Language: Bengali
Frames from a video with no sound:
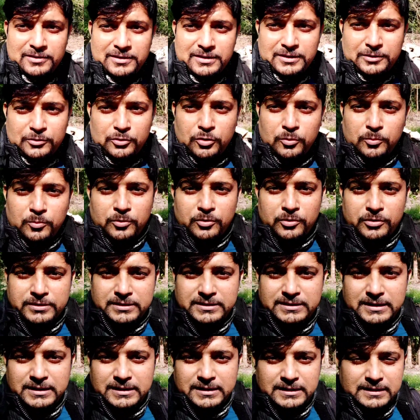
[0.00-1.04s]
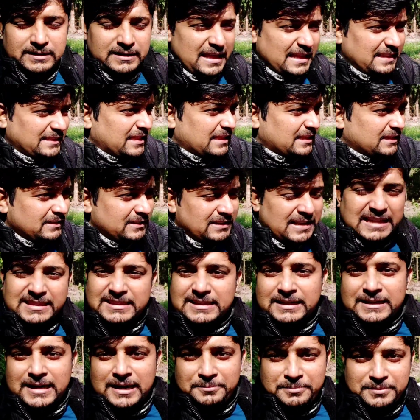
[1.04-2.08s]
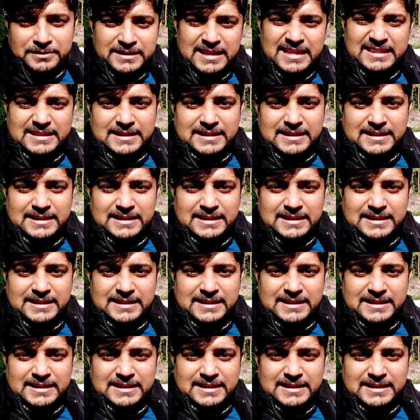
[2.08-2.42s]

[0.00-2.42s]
ওই গোবর দিয়ে নেতা নেতা টাইপের